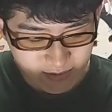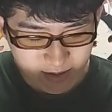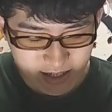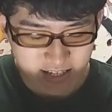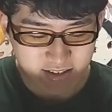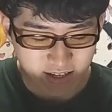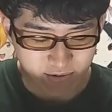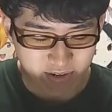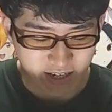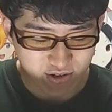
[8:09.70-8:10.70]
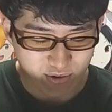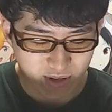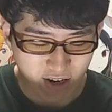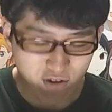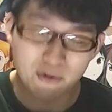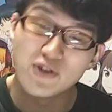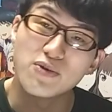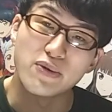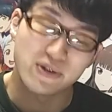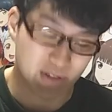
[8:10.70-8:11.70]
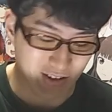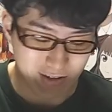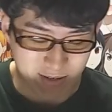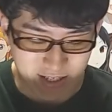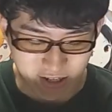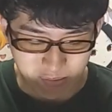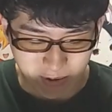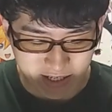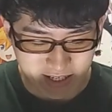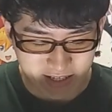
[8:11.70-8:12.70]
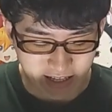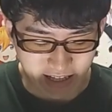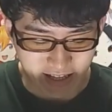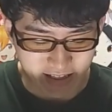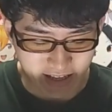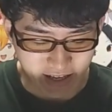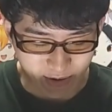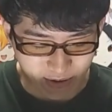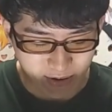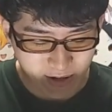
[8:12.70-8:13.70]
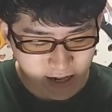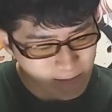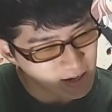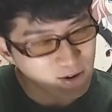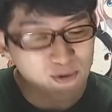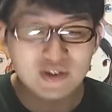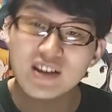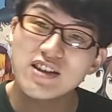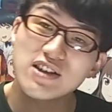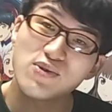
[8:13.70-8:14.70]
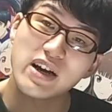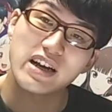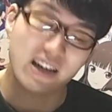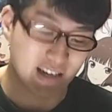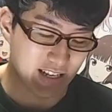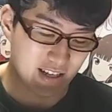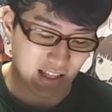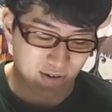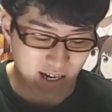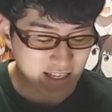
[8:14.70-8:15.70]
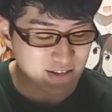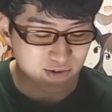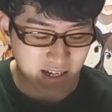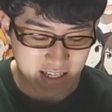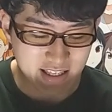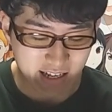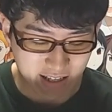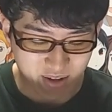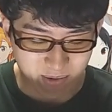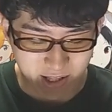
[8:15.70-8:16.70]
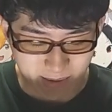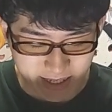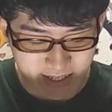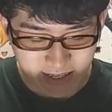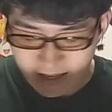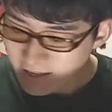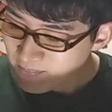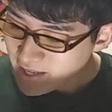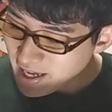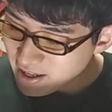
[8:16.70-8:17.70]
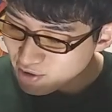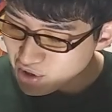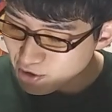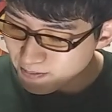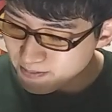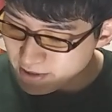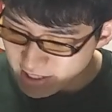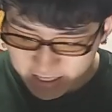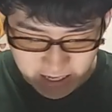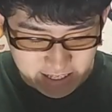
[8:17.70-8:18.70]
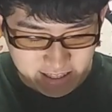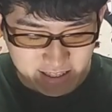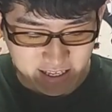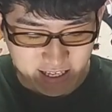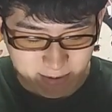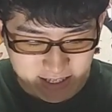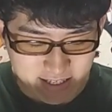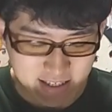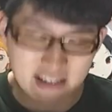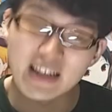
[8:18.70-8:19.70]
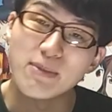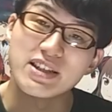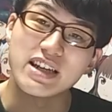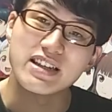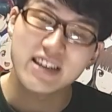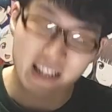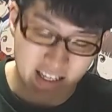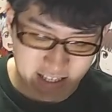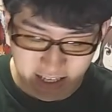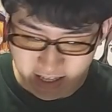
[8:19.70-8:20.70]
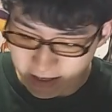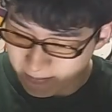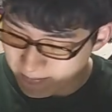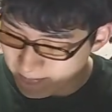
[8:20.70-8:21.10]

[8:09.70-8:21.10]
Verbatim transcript: さすがの売り上げ。ちょっと単語も読むのをすごい楽しみにしたいと思います。では、第4位と。また、婚品紹介がなんかね、あの、感想を話せたなと思ってます。えー、では、ここトップ3入っていきます。では、まず第3位です。第3位。